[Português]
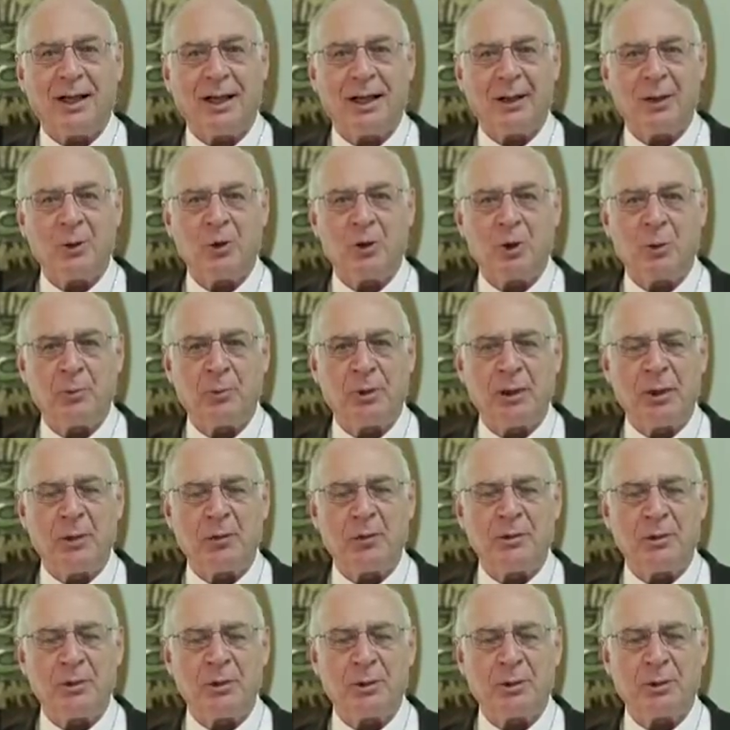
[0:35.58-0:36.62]
em é o
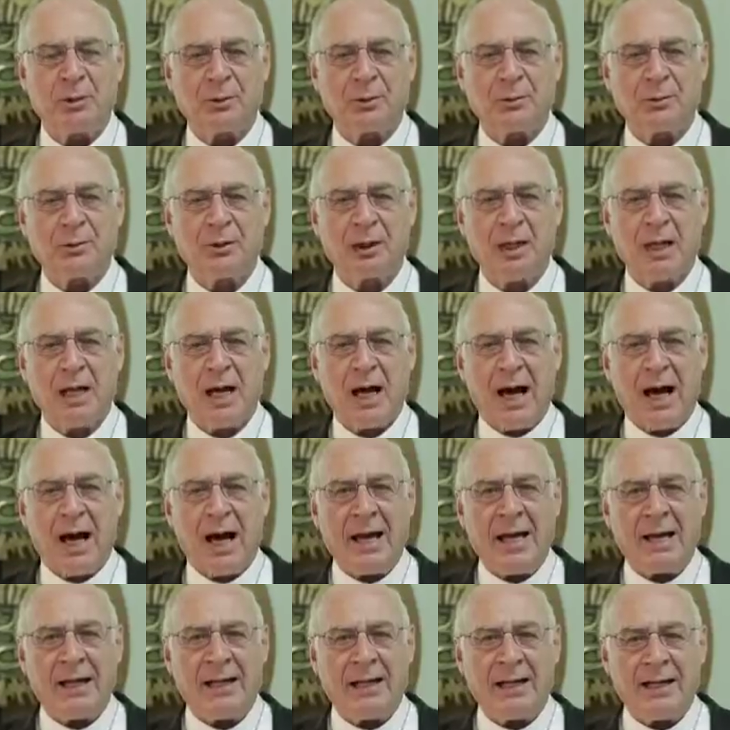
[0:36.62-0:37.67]
Jubileu de Ouro,
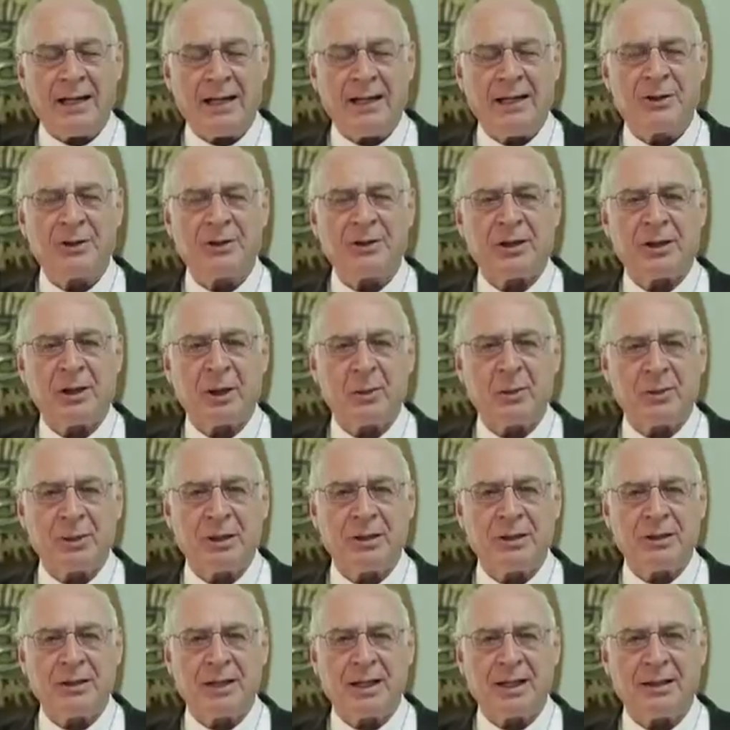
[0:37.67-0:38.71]
a Igreja
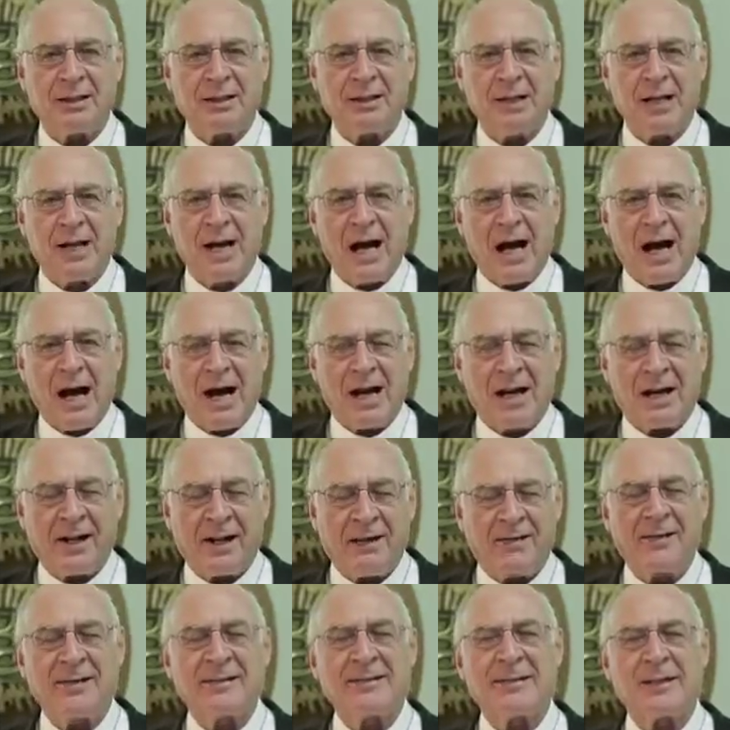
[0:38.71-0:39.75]
reunida
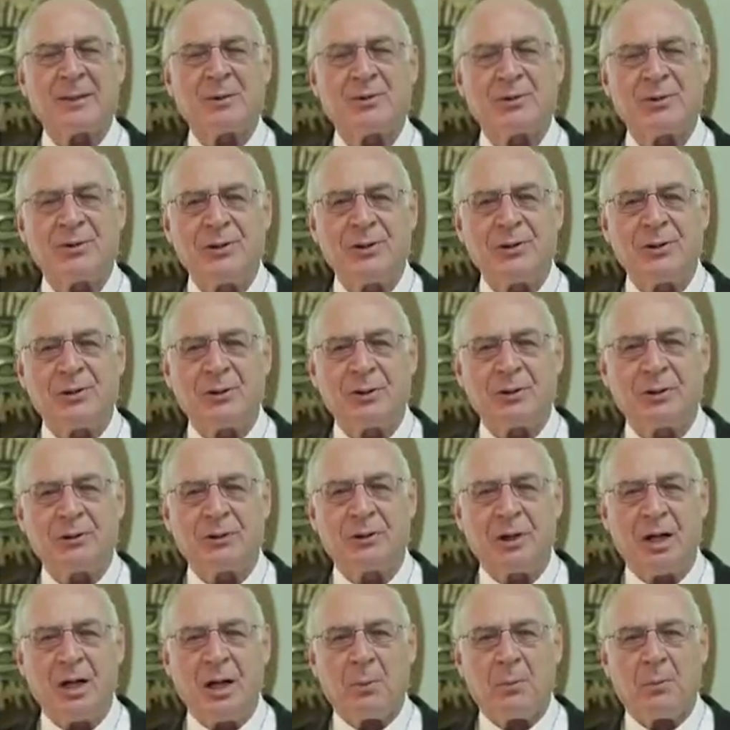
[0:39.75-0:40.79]
agradeça ao Senhor
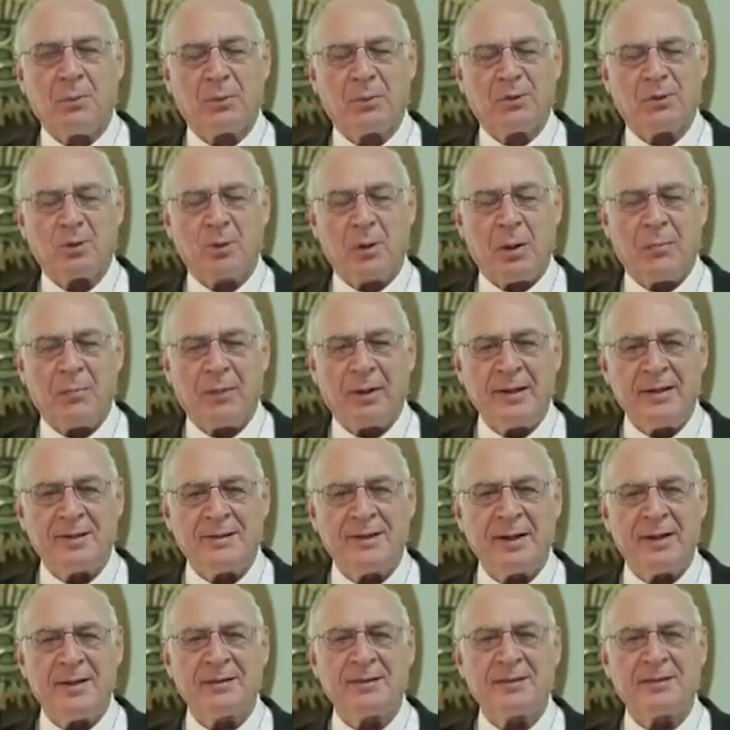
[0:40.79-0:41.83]
por sua
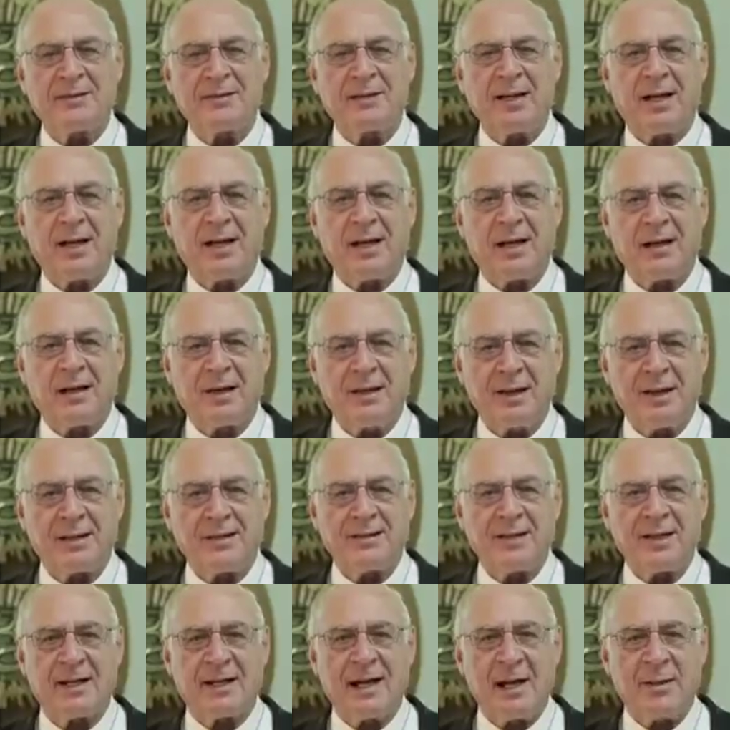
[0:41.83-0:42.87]
presença
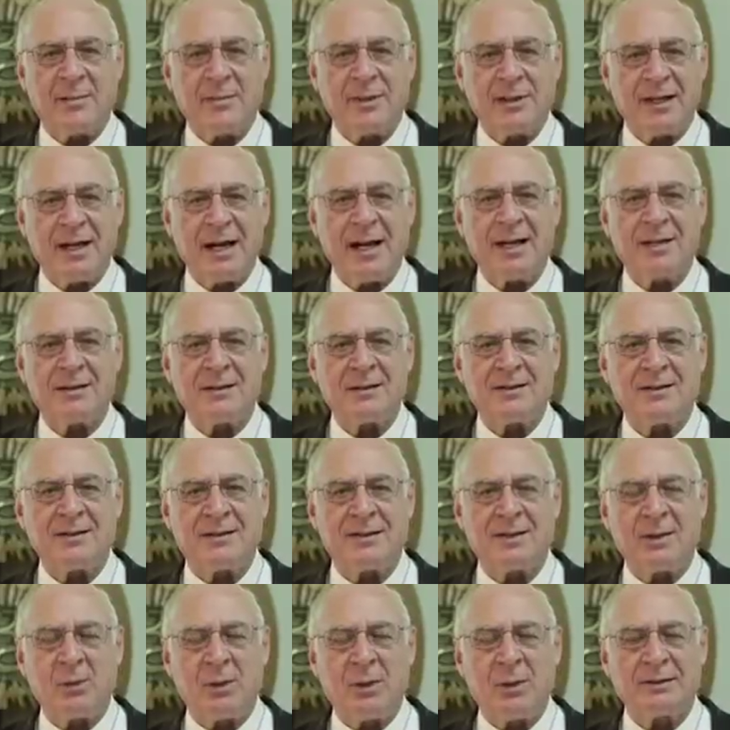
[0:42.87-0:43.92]
nesta caminhada de
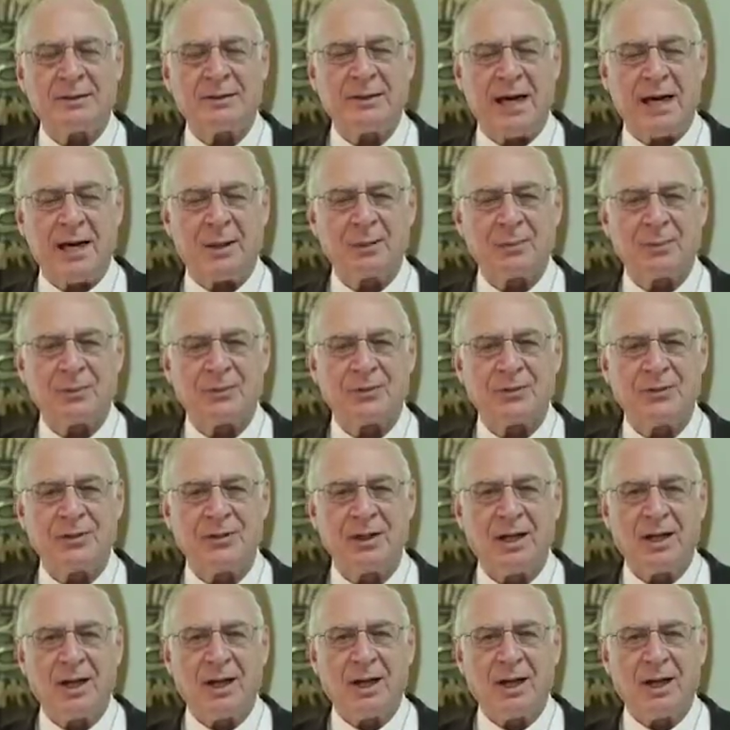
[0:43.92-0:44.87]
50 anos